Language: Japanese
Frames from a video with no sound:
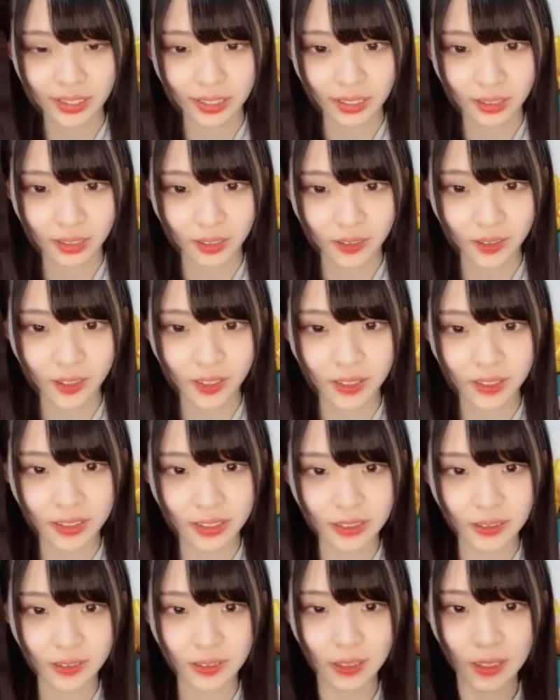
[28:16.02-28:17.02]
予定だけあ
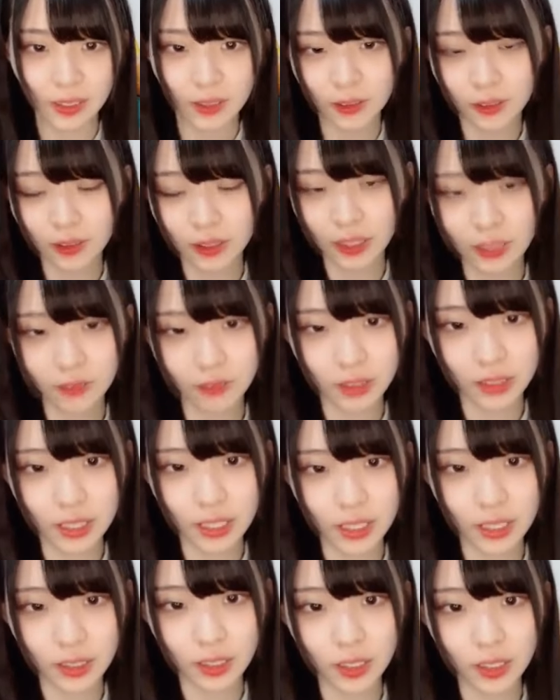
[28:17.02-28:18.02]
そうだよ予定は
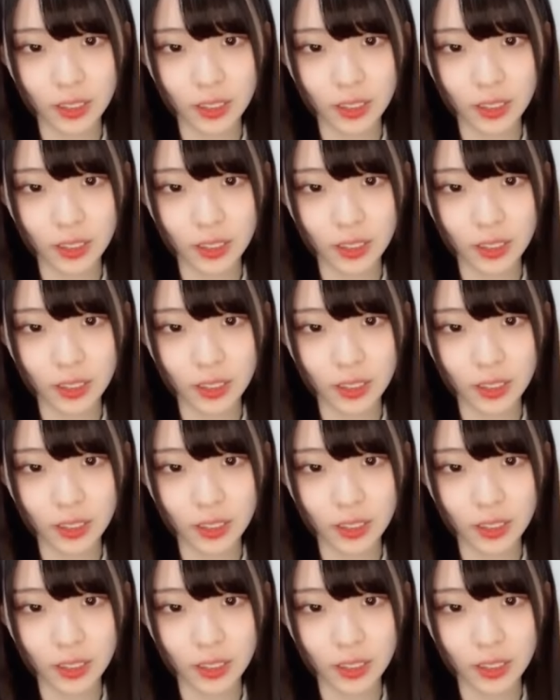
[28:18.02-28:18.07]
ね